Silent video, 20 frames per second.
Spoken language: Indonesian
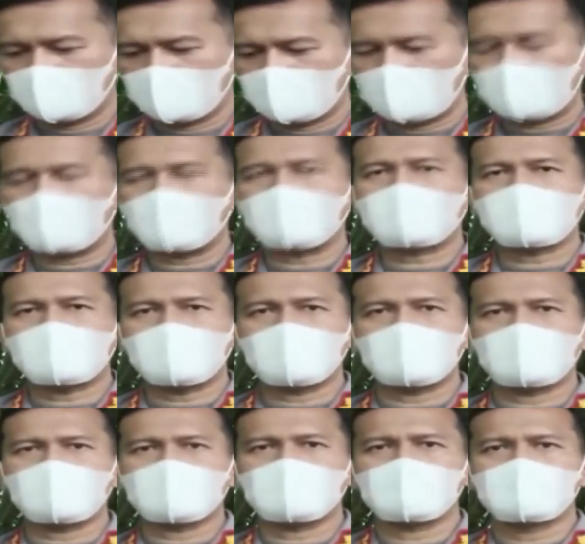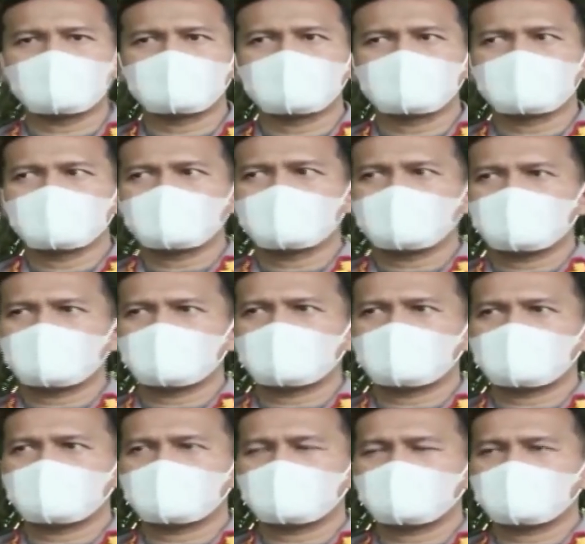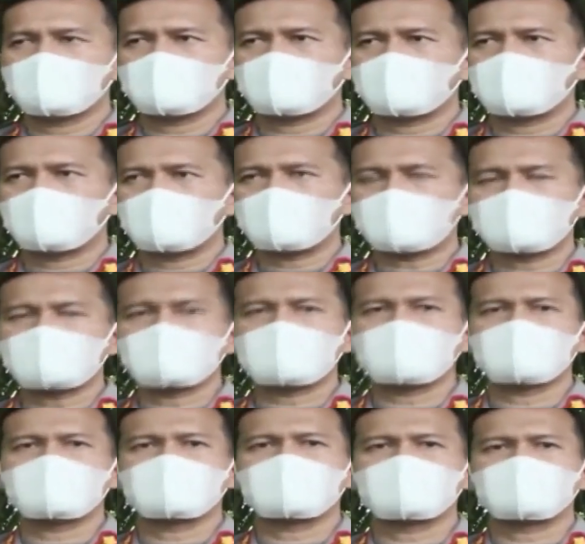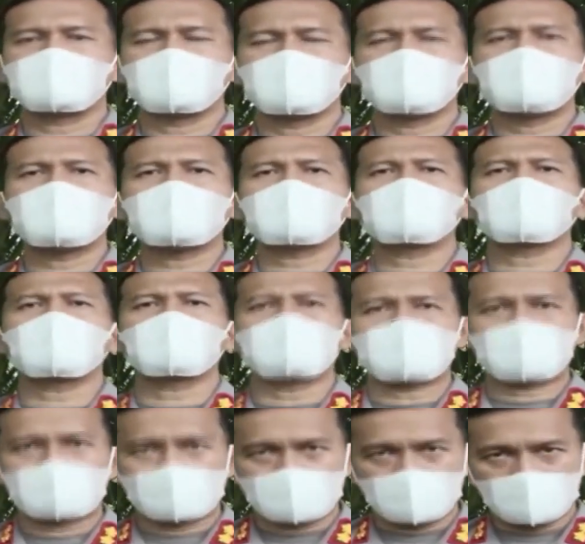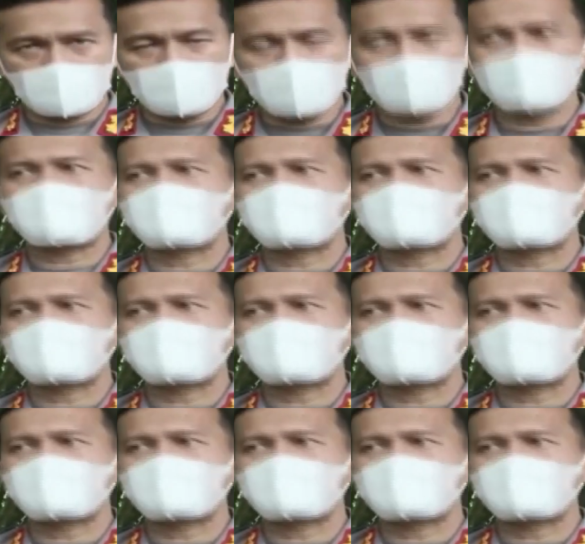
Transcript: diawaki oleh eh, orang yang memiliki kompetensi